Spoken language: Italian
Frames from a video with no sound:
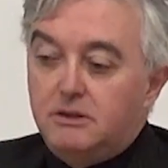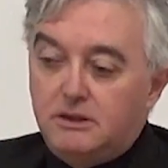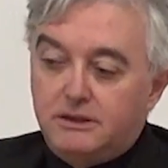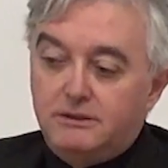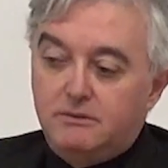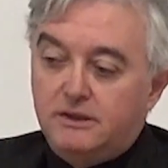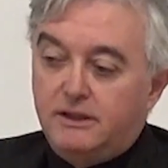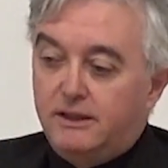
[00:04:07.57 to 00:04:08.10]

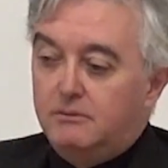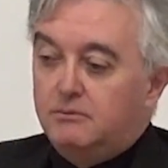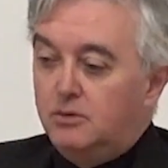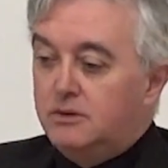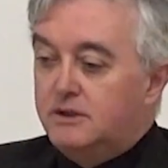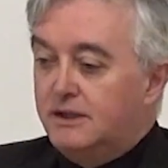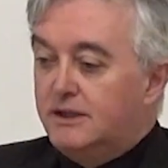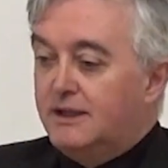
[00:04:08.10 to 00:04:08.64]
Devo dire che in
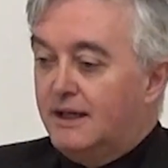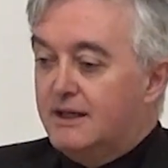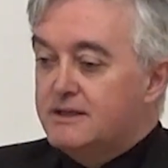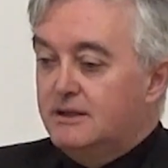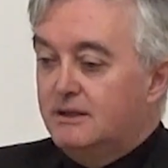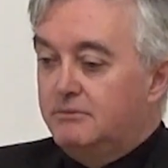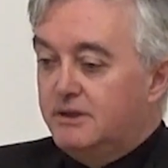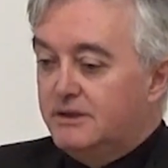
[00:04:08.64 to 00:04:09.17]
molti casi
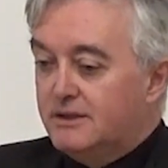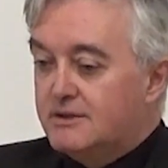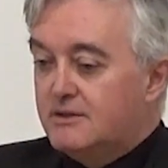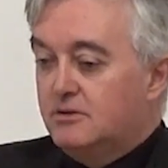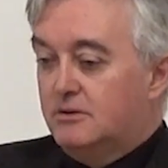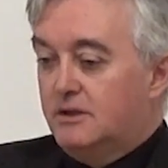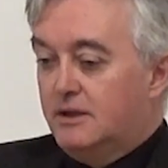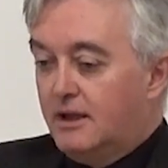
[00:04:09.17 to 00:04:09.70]
la
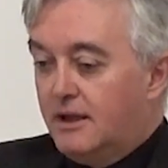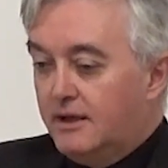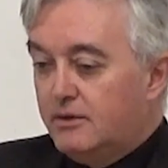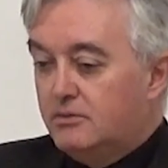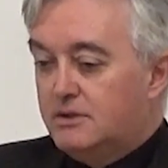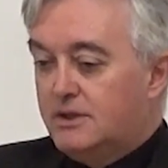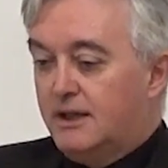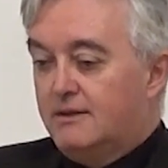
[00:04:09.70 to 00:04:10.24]
mediazione ha
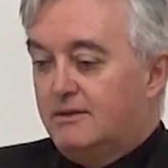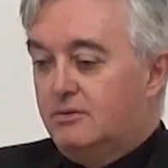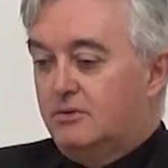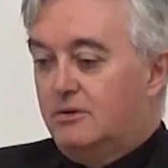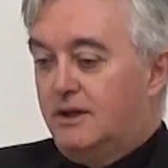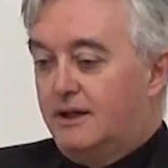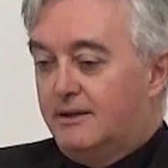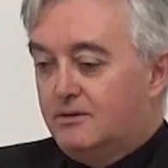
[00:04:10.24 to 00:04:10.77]
aiutato a